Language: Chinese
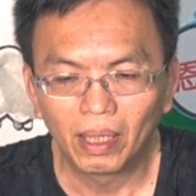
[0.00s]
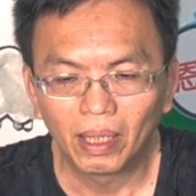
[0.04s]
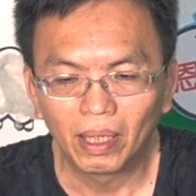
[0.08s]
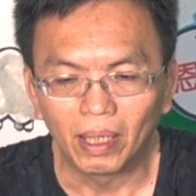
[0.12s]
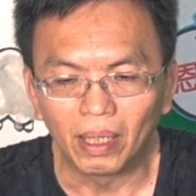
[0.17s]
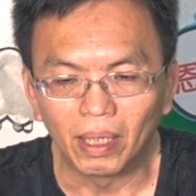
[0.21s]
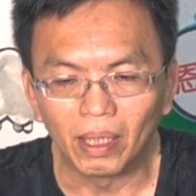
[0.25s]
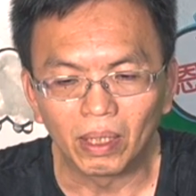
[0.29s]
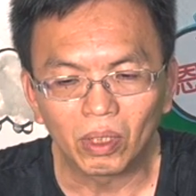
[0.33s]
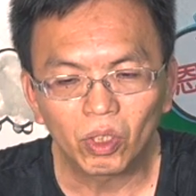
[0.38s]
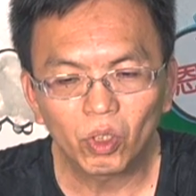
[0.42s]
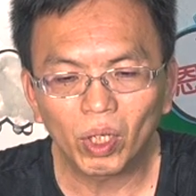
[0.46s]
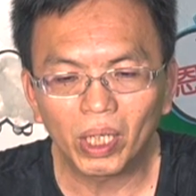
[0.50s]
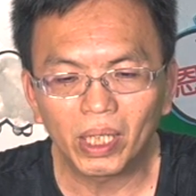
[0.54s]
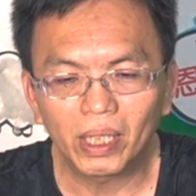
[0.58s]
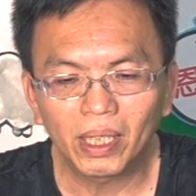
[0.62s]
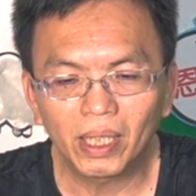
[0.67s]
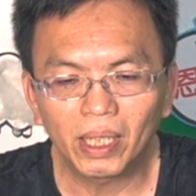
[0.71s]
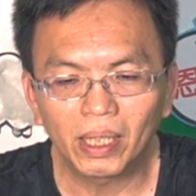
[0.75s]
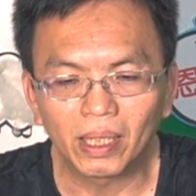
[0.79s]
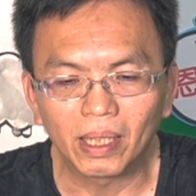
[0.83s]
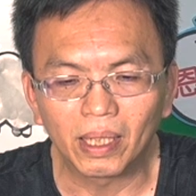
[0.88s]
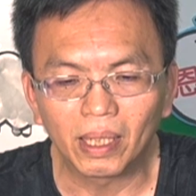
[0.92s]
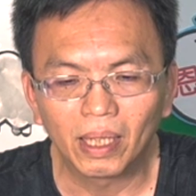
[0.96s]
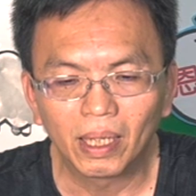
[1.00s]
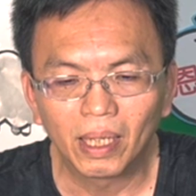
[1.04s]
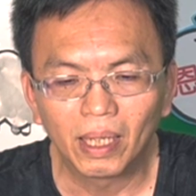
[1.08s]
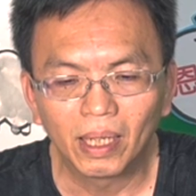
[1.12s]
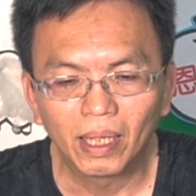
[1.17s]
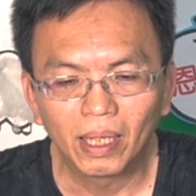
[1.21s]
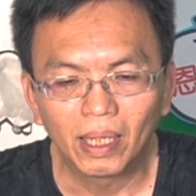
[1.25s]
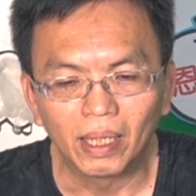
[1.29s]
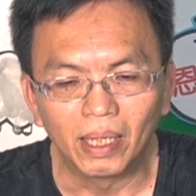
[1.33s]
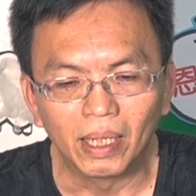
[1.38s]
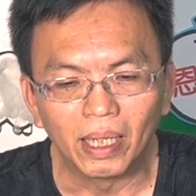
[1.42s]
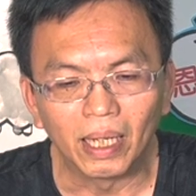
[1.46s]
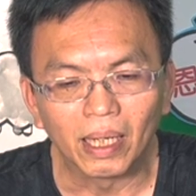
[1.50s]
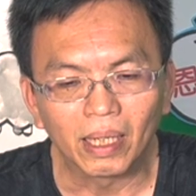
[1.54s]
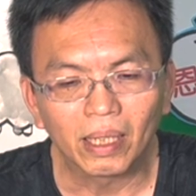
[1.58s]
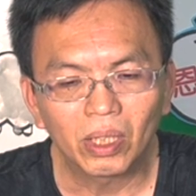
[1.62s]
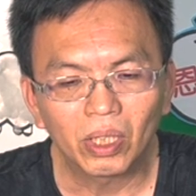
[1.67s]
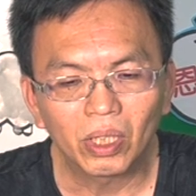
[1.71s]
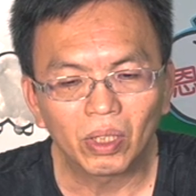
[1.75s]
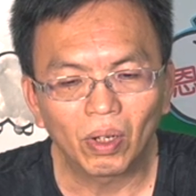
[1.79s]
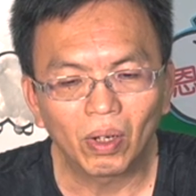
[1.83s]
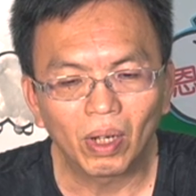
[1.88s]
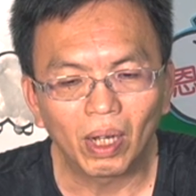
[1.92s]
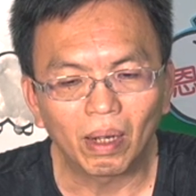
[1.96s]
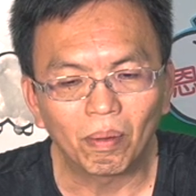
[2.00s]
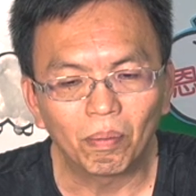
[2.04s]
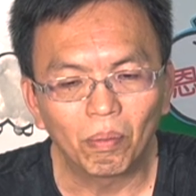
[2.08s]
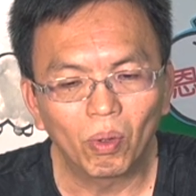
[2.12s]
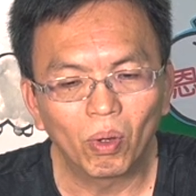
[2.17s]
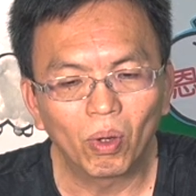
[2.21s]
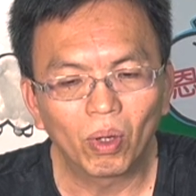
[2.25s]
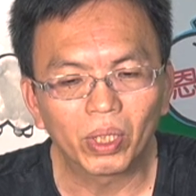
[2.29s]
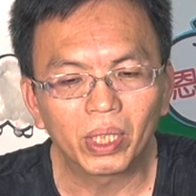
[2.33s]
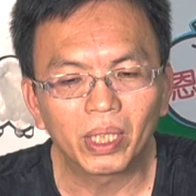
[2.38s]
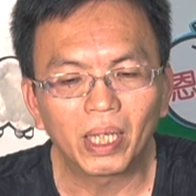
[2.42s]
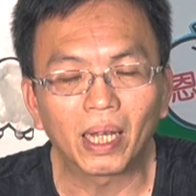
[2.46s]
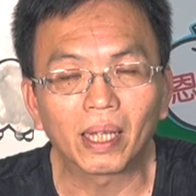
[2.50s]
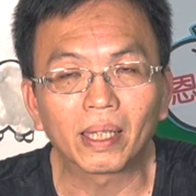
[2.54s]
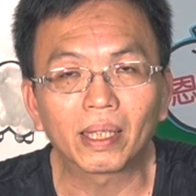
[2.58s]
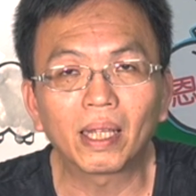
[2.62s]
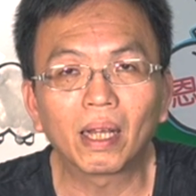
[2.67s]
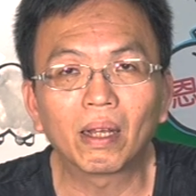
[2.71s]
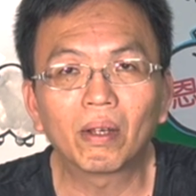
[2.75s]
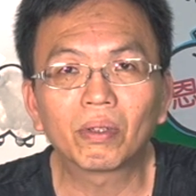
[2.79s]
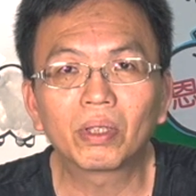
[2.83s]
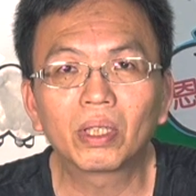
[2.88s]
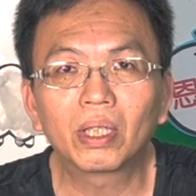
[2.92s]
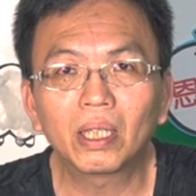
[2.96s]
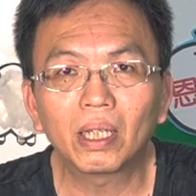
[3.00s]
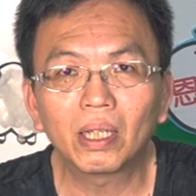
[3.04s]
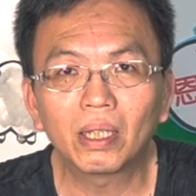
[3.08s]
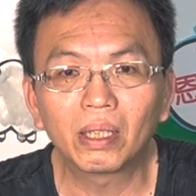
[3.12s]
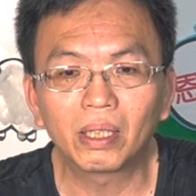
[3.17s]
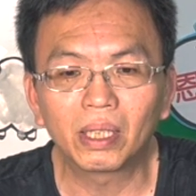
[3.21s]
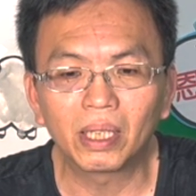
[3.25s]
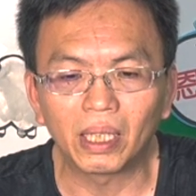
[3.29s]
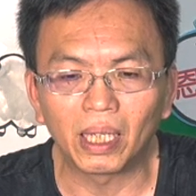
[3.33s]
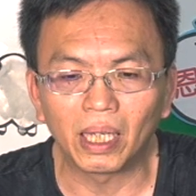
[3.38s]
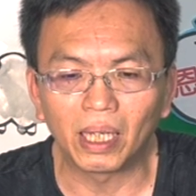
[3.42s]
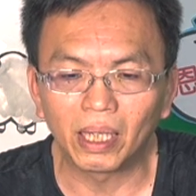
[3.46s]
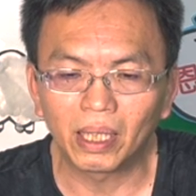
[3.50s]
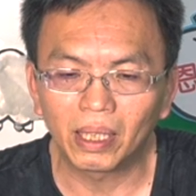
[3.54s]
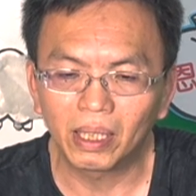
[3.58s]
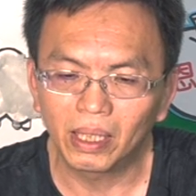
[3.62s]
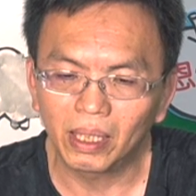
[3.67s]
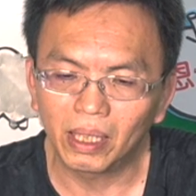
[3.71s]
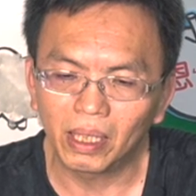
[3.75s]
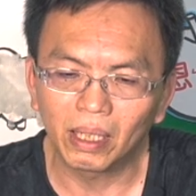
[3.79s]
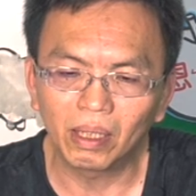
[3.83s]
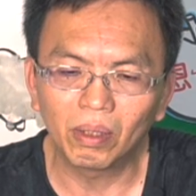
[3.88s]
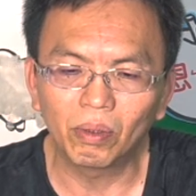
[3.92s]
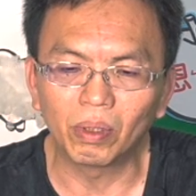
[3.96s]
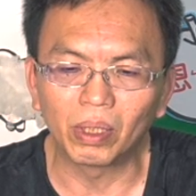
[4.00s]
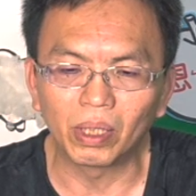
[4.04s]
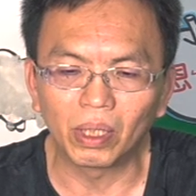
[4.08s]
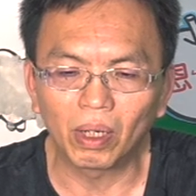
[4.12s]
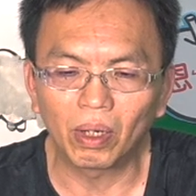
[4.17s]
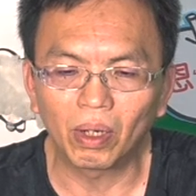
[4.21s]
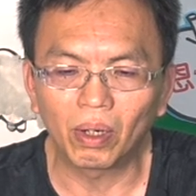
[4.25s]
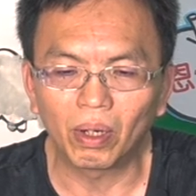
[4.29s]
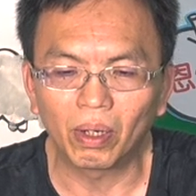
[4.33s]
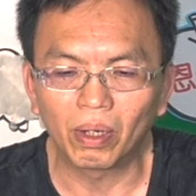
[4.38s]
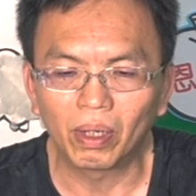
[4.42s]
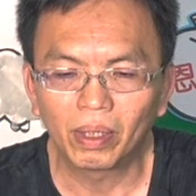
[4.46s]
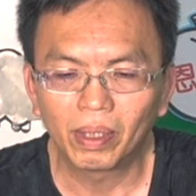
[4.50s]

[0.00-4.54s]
而最近灵修啊，莫想到这节经文哈，